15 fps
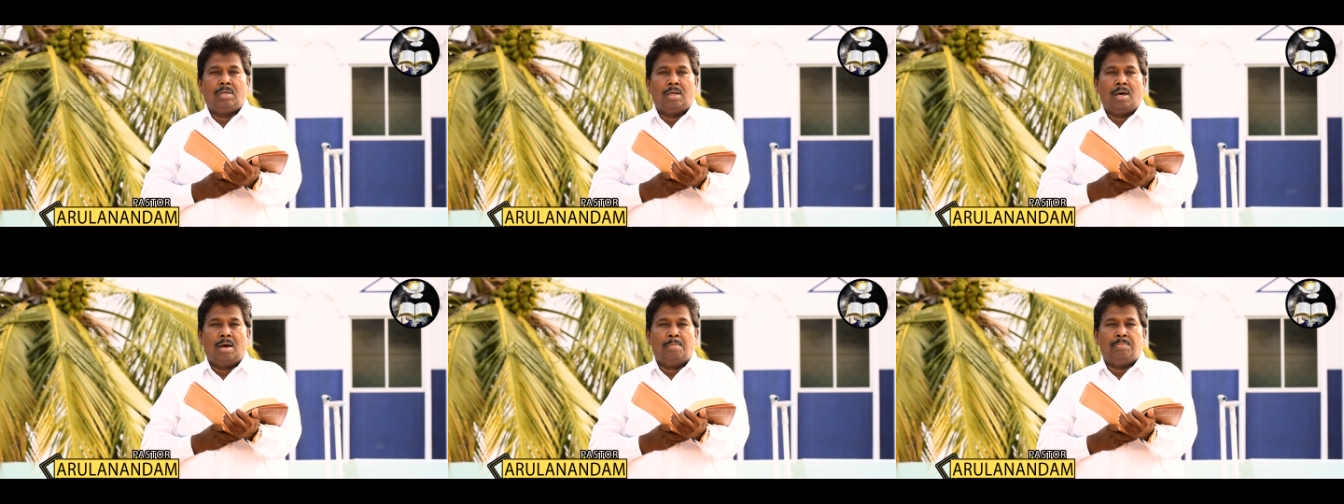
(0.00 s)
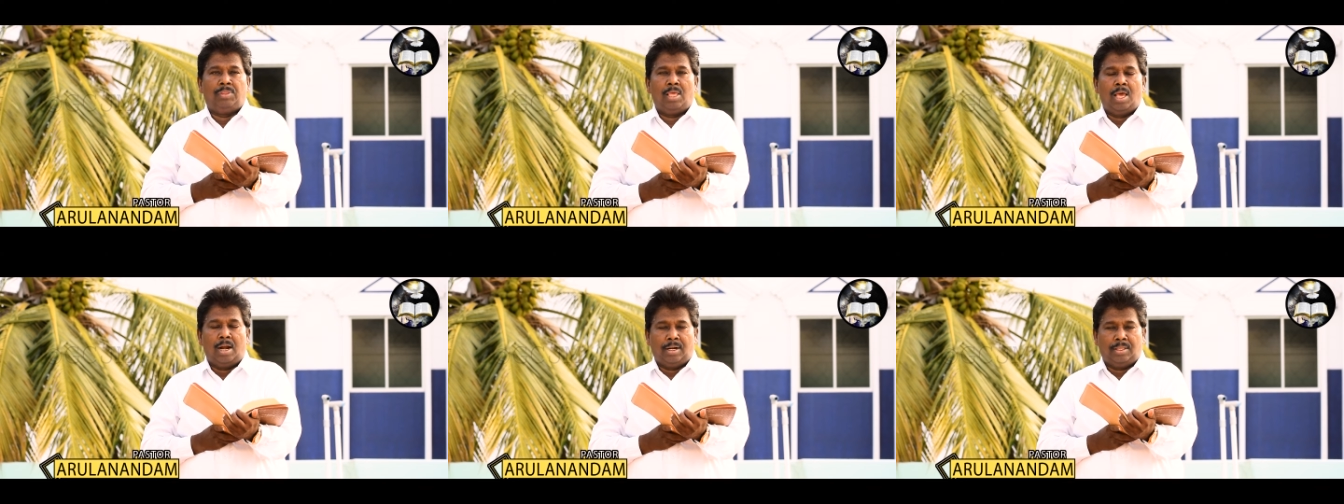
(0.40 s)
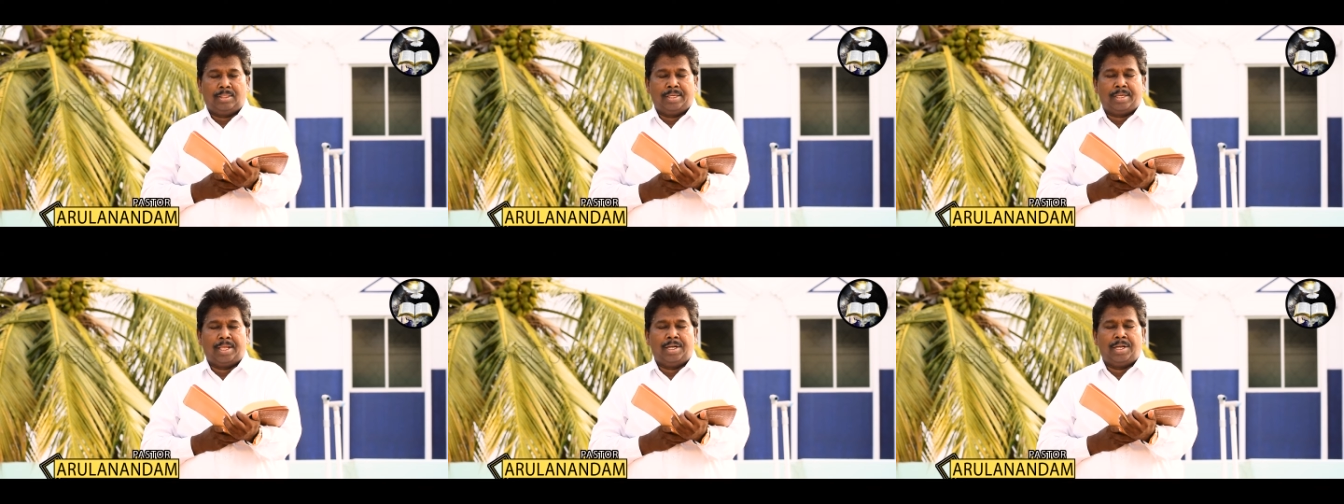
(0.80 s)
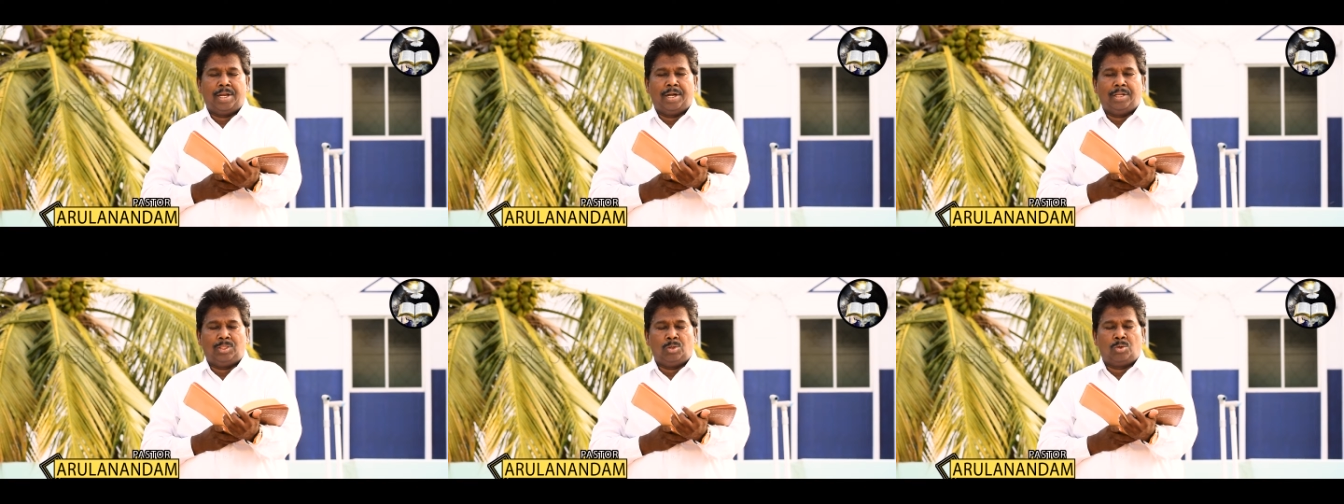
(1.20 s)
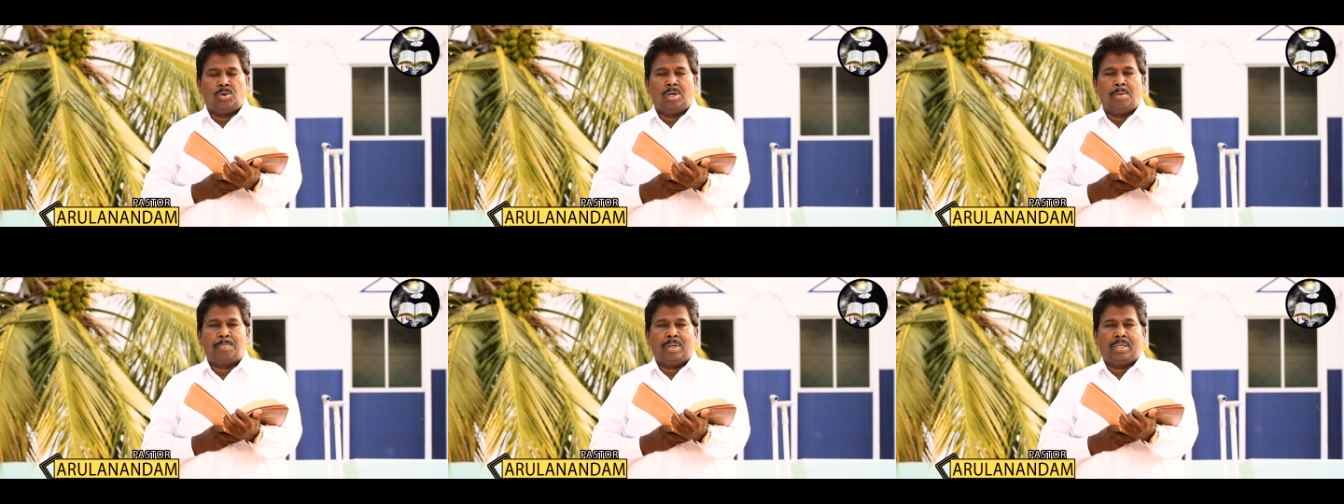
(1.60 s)
நாம் தியானத்துக்கென்று
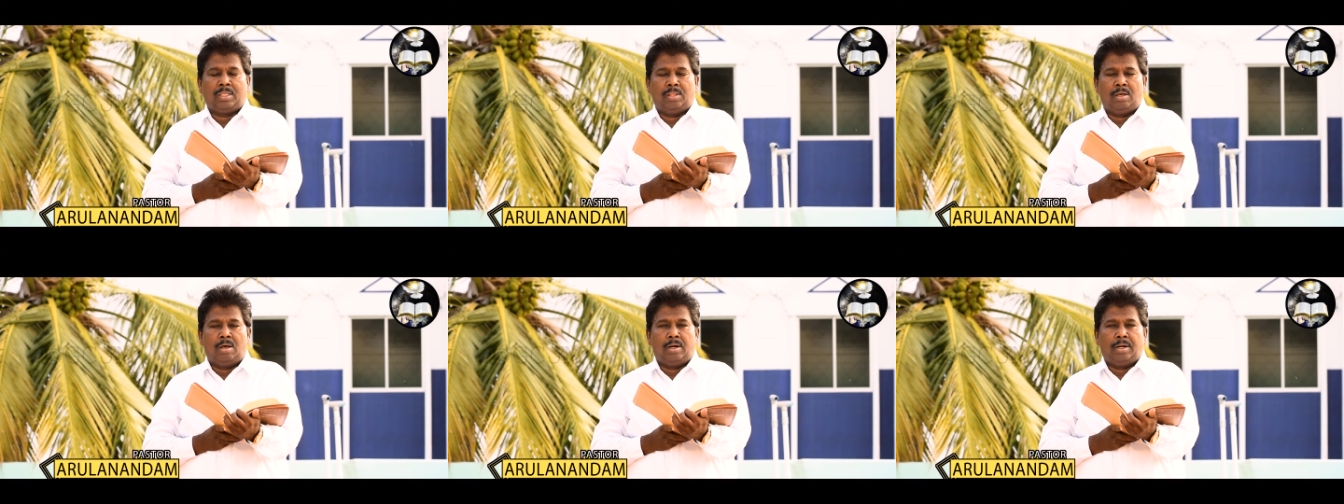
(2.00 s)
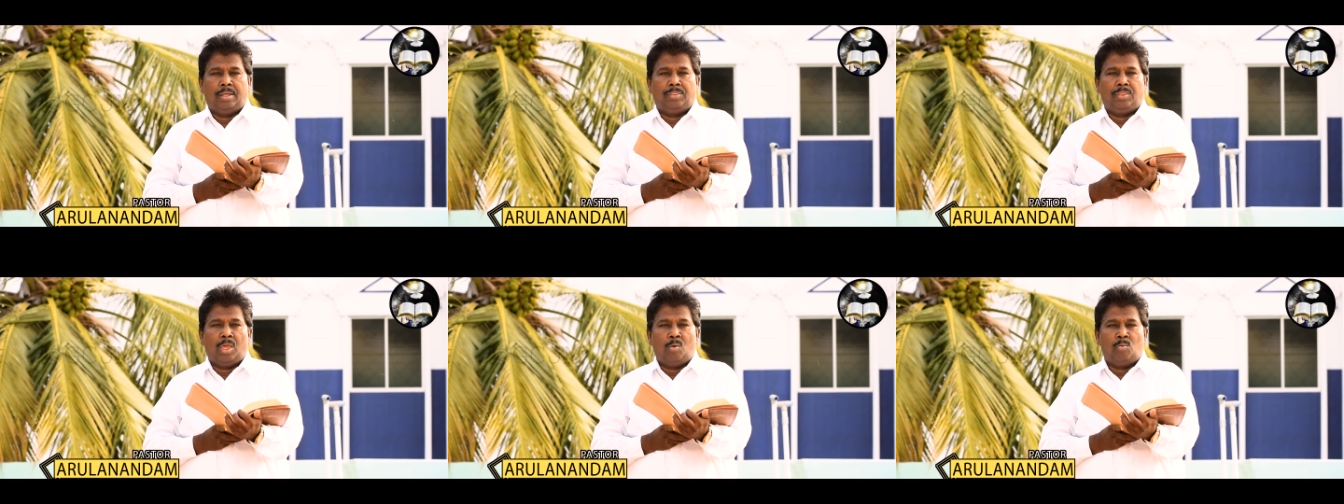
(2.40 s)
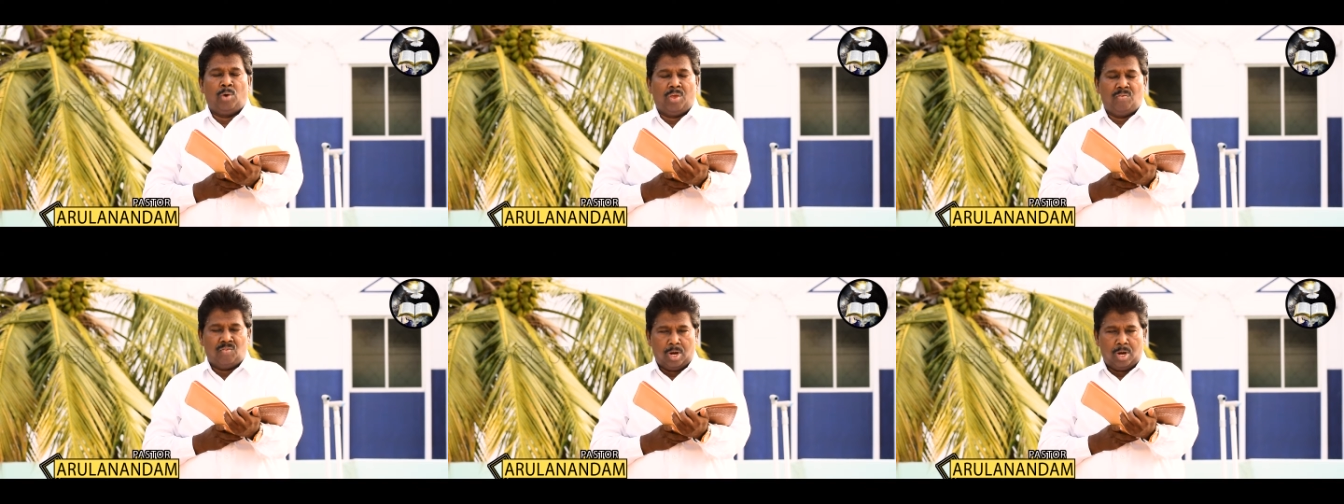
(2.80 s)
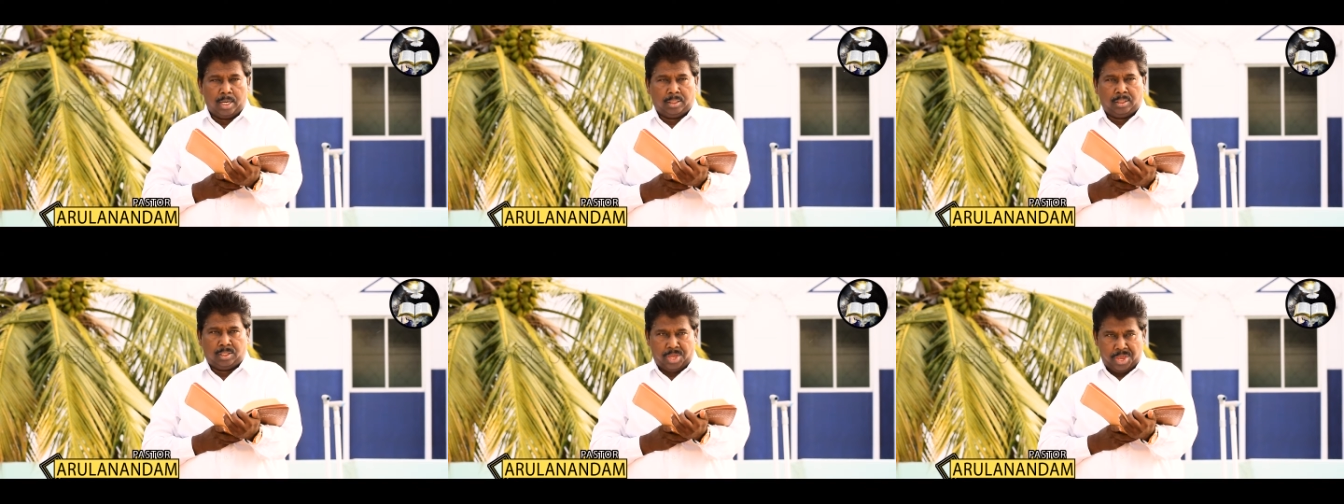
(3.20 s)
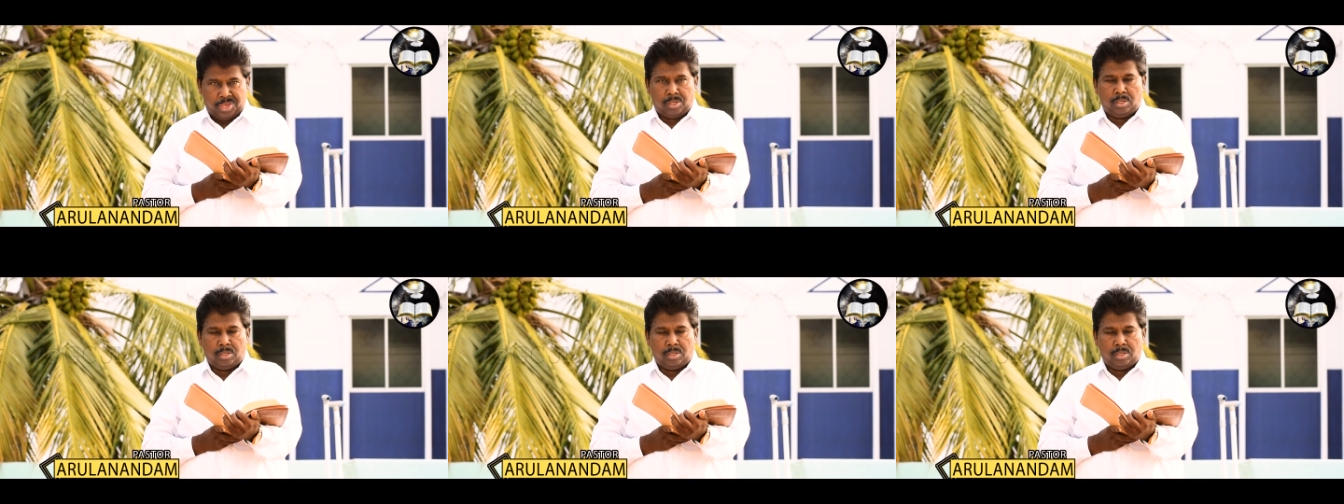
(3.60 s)
எடுத்துக்கொள்ளப்பட்டதான தேவனுடைய வார்த்தை